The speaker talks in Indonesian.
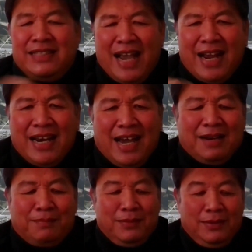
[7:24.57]
jangan
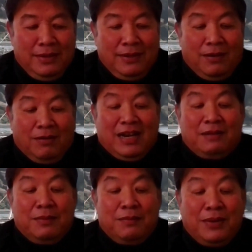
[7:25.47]
harap
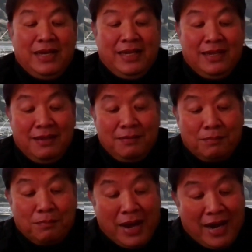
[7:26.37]
orang membeli
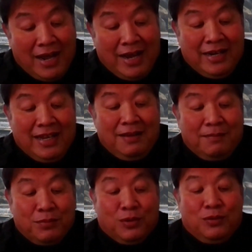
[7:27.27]
barang Anda,
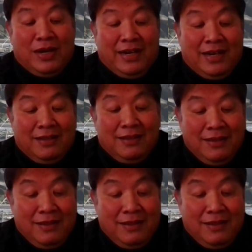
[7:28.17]
produk Anda.